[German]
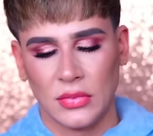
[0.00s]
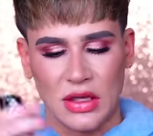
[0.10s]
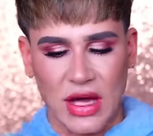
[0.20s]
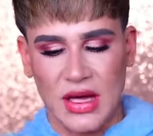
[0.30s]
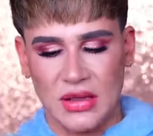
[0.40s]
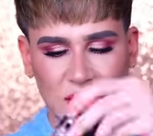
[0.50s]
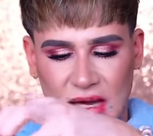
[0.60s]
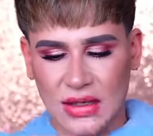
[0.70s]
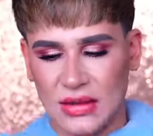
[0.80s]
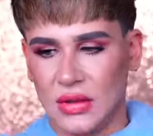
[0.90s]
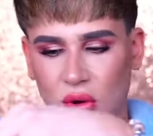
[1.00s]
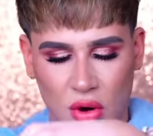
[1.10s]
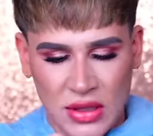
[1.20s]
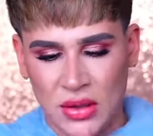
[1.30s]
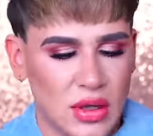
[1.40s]
3, 6,
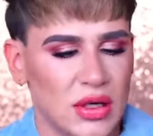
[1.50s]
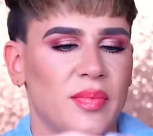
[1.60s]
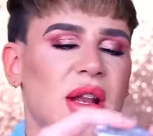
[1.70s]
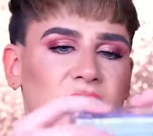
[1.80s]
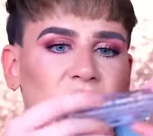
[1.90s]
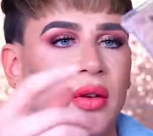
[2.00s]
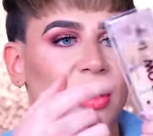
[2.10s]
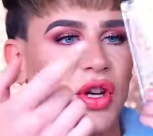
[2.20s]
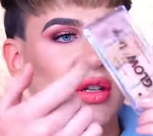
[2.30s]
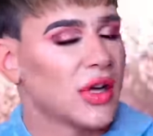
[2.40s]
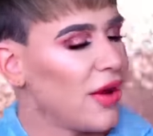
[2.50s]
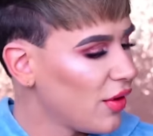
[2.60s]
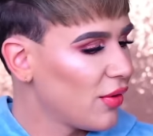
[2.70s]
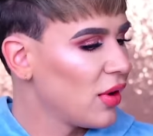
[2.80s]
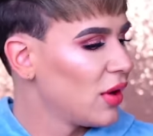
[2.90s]
9. Die Schokolade kostet wahrscheinlich halt auch
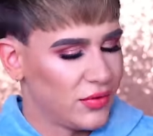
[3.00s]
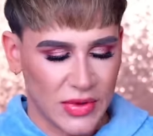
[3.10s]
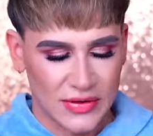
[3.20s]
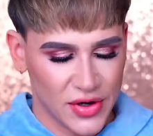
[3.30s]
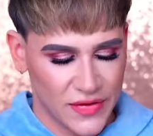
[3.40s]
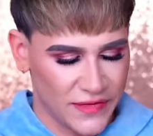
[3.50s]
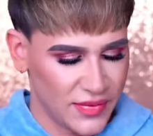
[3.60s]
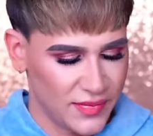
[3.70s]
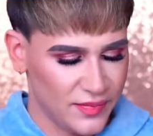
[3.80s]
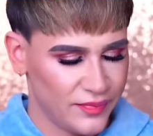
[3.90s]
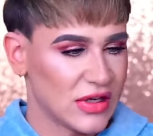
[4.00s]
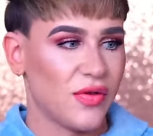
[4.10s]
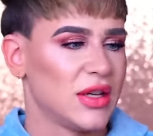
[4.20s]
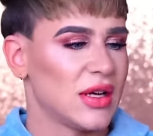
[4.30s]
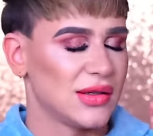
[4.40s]
3 Euro. 12. Auch
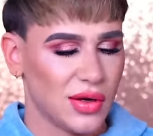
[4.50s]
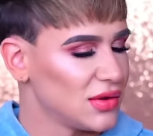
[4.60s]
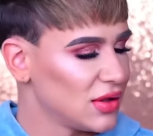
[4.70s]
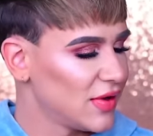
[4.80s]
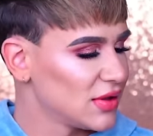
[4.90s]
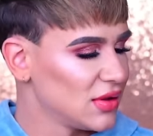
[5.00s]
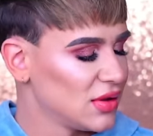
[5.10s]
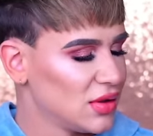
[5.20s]
wahrscheinlich 1,90 oder sowas.